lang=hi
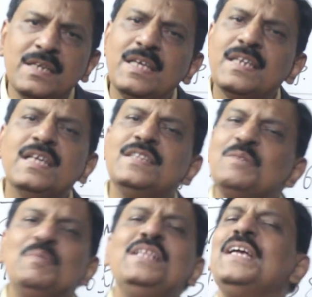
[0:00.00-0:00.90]
हज़ार के अंदर
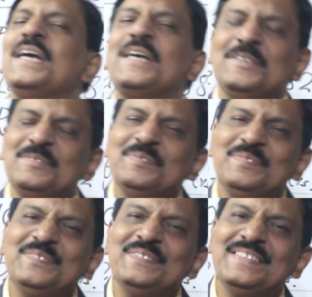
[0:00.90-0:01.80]
मिल जाएगा
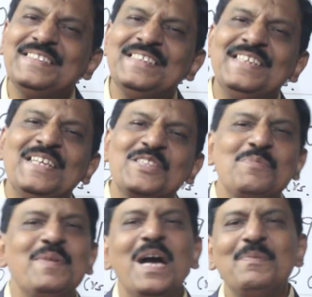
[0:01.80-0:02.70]
तो
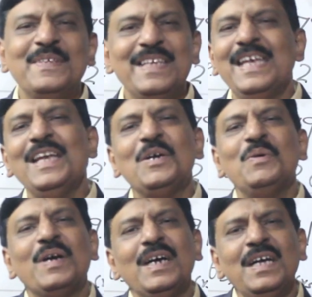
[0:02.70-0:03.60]
मैं आपसे यही
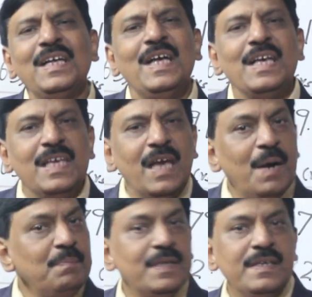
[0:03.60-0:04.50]
कहूंगा कि
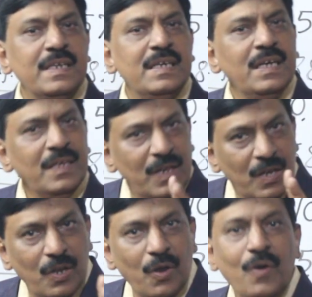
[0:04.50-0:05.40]
अब नज़रिया
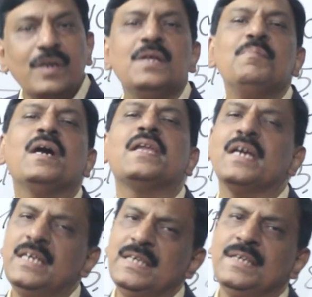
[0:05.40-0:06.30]
लॉन्ग टर्म का
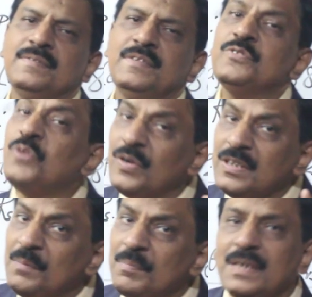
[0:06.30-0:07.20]
रखिए शॉर्ट
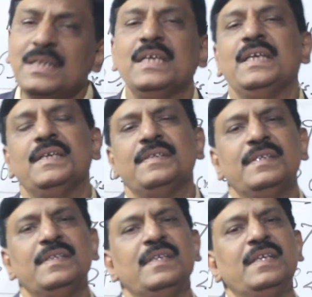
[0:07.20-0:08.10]
टर्म का नहीं
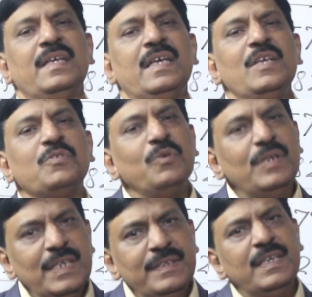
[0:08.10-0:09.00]
इसको
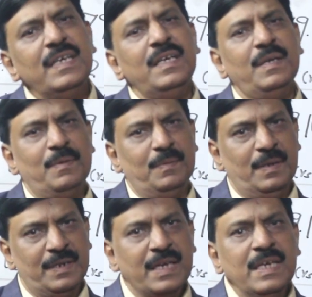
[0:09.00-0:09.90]
लीजिए
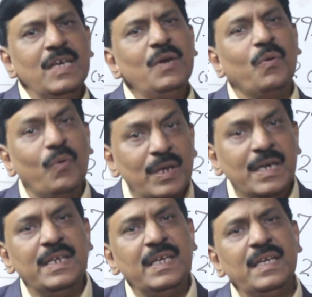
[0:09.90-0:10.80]
रखिए होल्ड
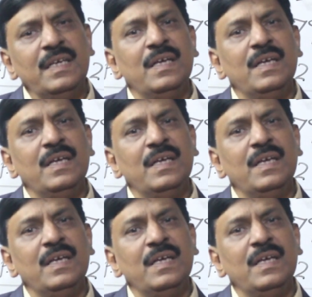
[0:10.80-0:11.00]
करिए